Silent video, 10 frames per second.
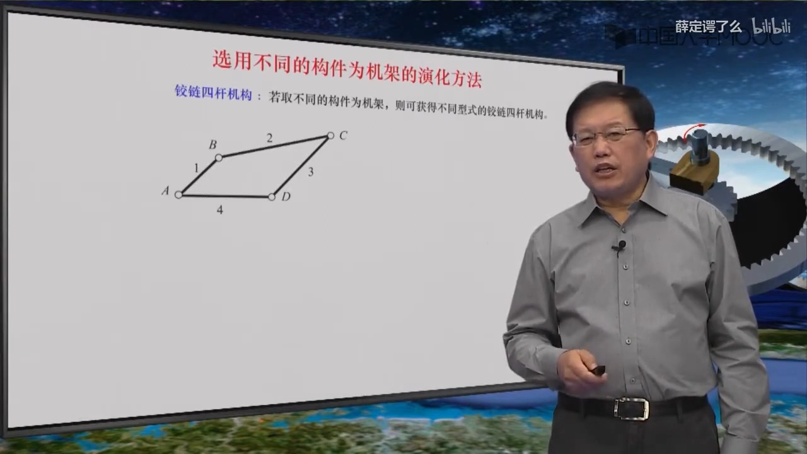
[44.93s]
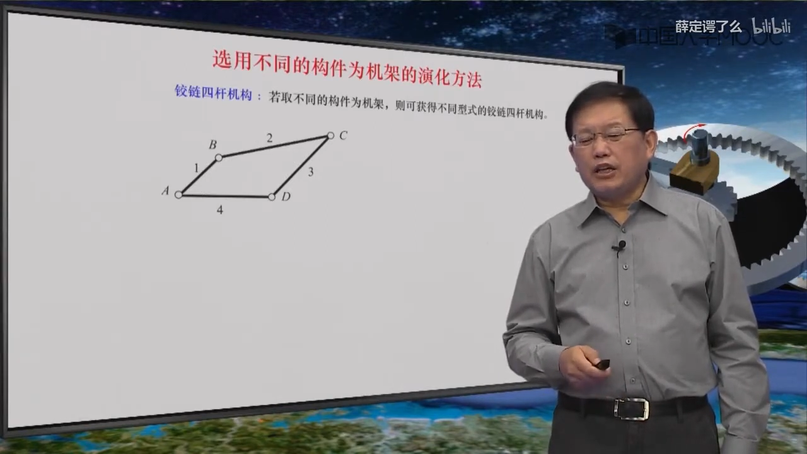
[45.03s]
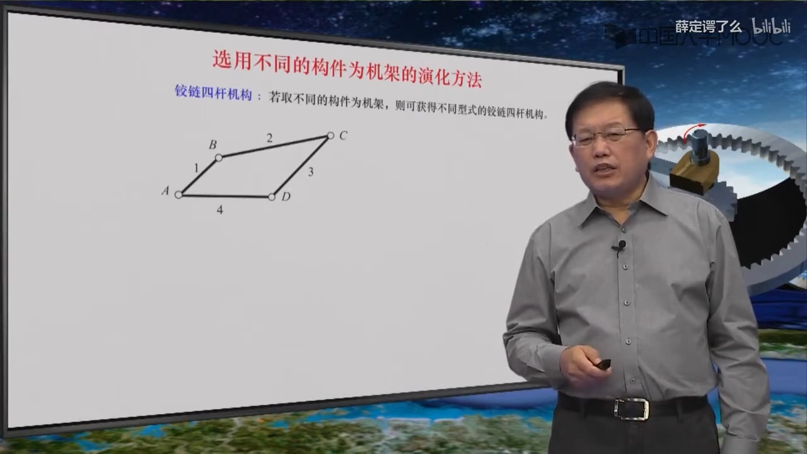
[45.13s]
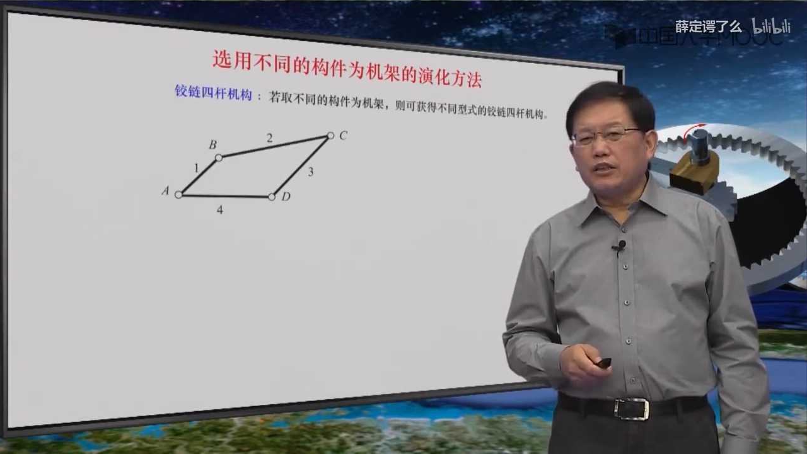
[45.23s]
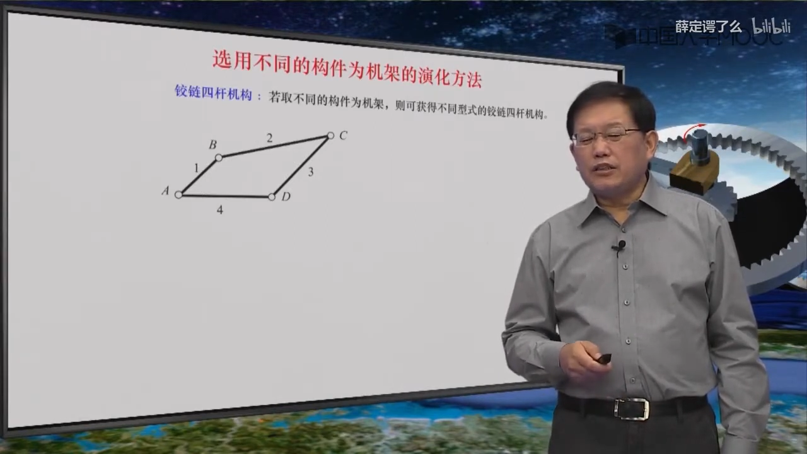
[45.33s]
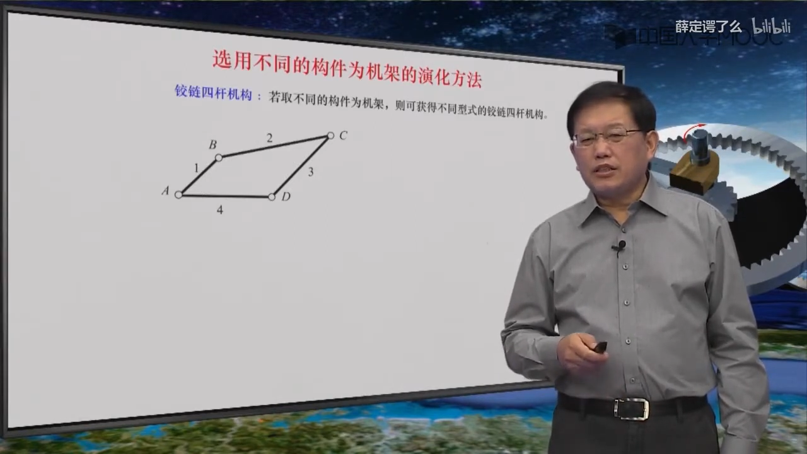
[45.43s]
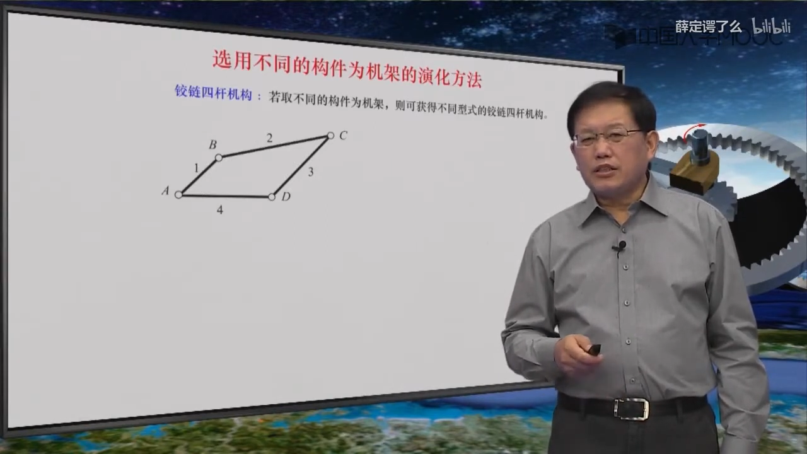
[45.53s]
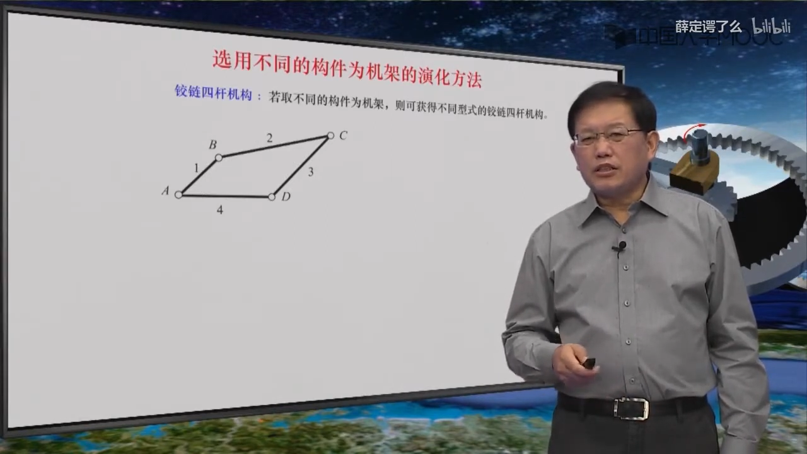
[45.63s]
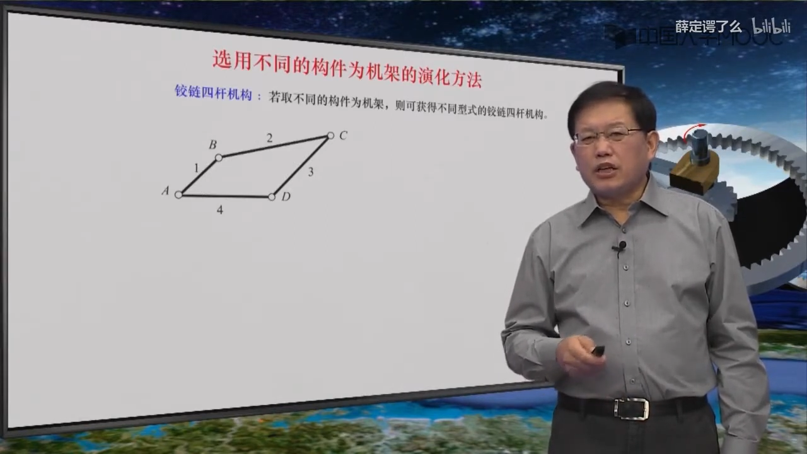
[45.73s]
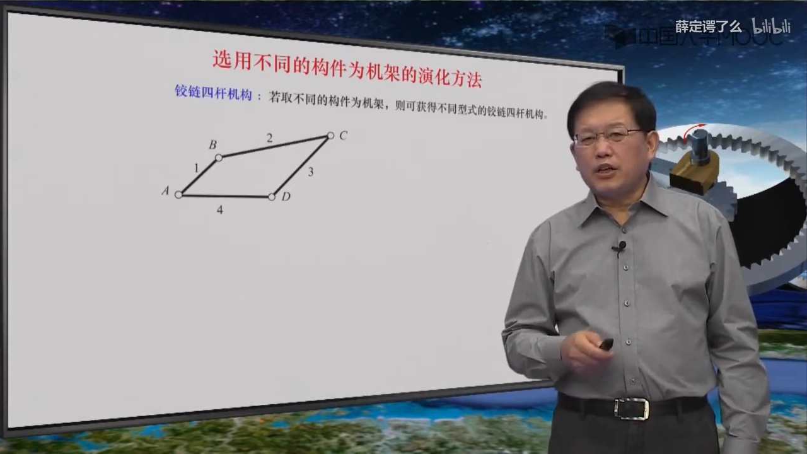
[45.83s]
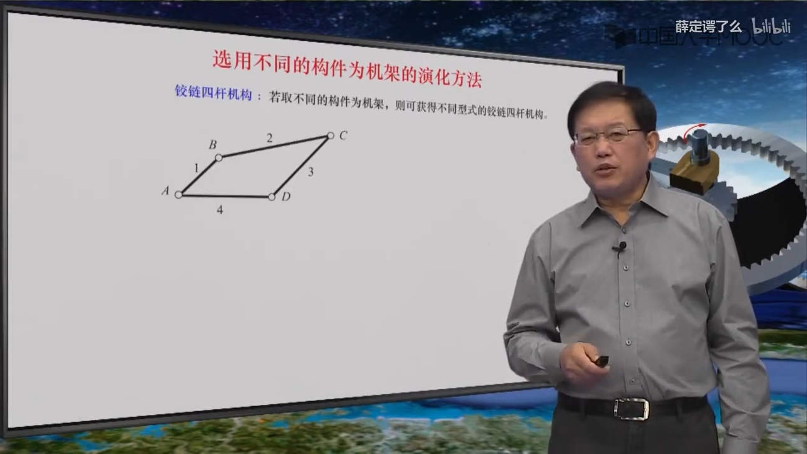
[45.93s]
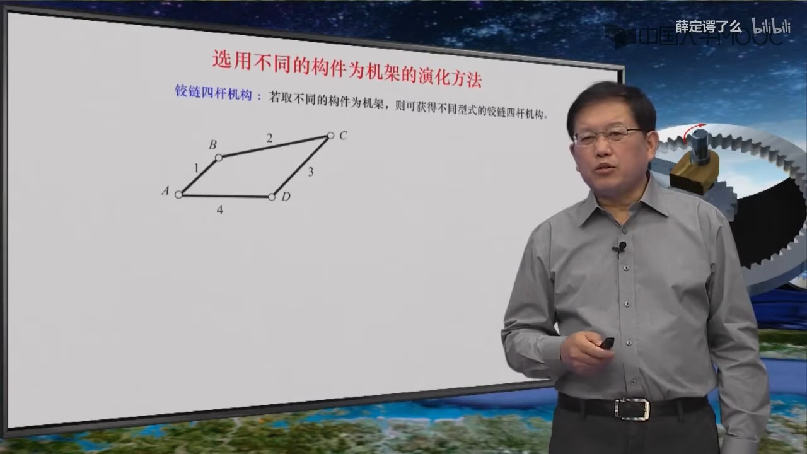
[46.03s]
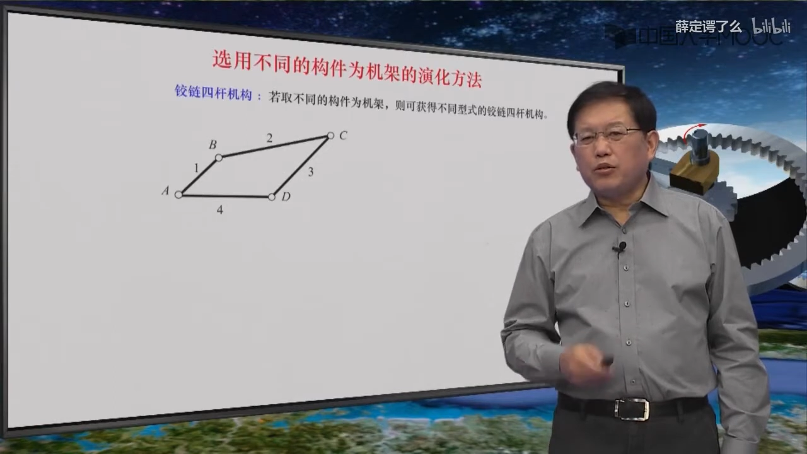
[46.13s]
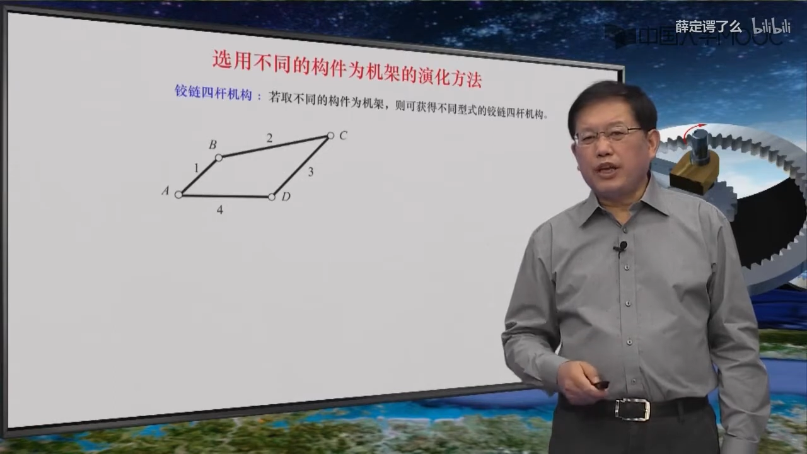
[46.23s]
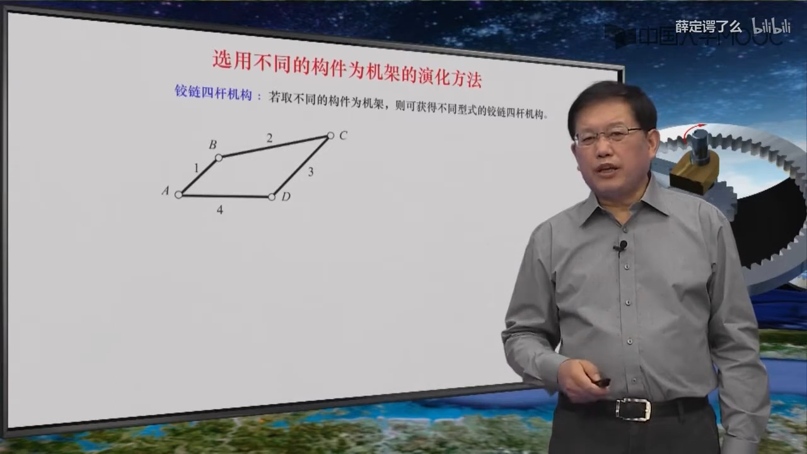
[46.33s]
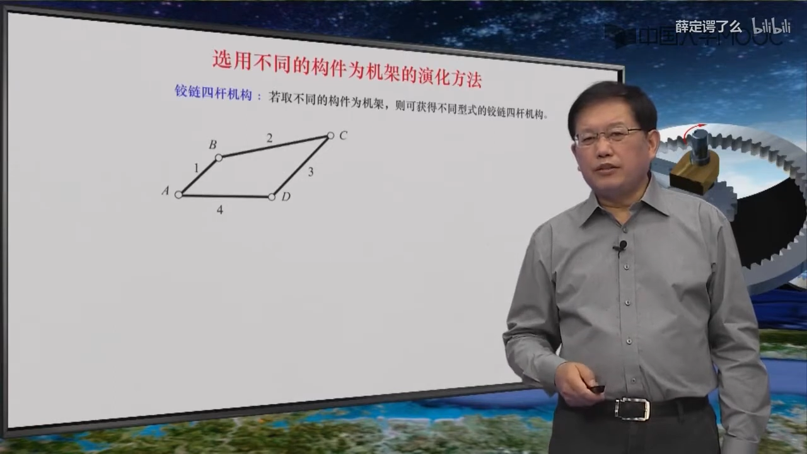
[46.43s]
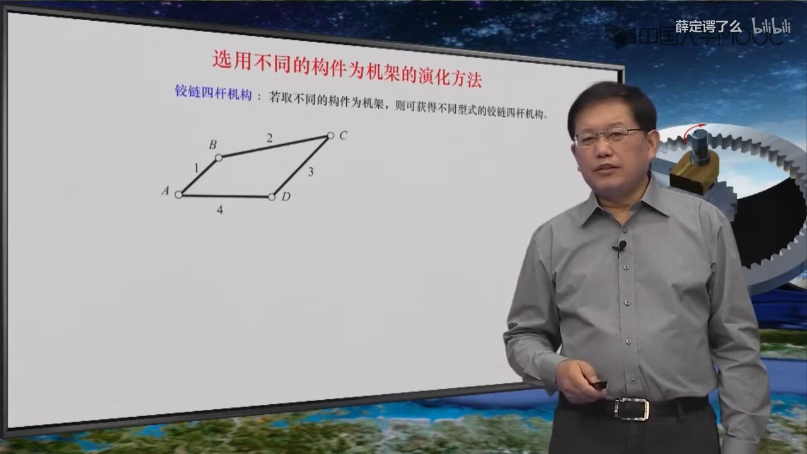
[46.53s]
链丝杆运动链，